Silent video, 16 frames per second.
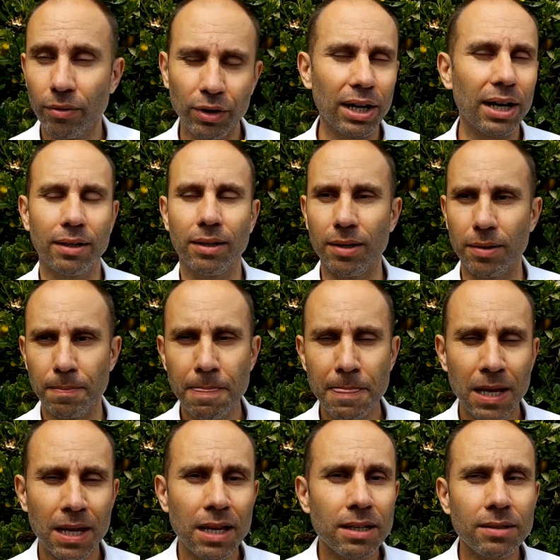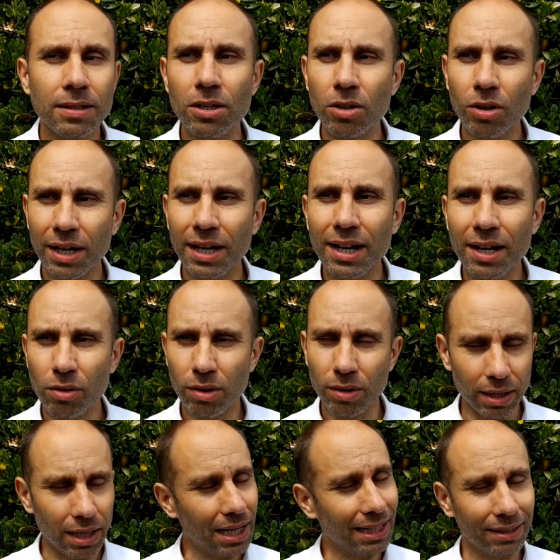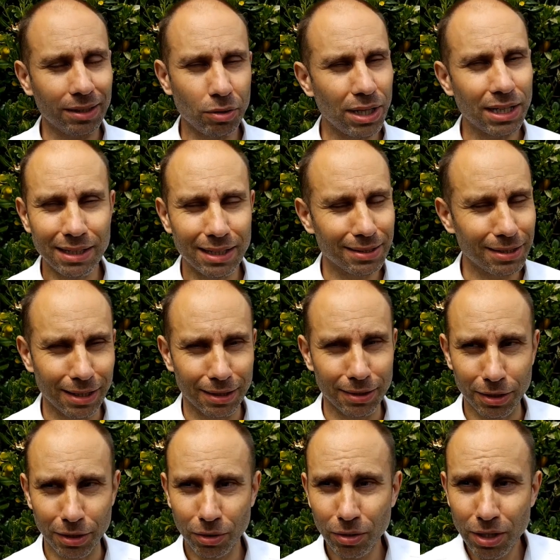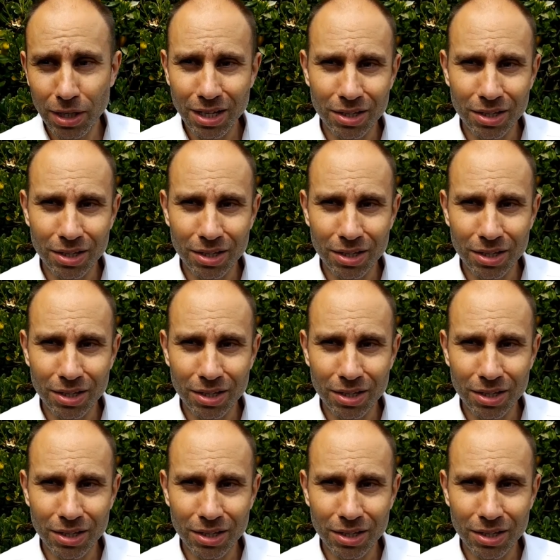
Fíjate, si yo creo, la teoría es la siguiente, ¿no?